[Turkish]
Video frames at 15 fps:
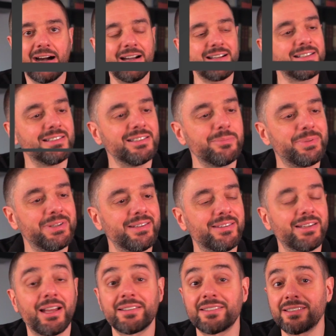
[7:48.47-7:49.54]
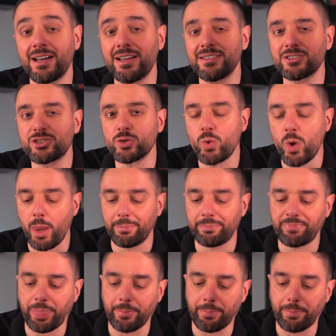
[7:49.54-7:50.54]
Akıllı prizler sadece vurulup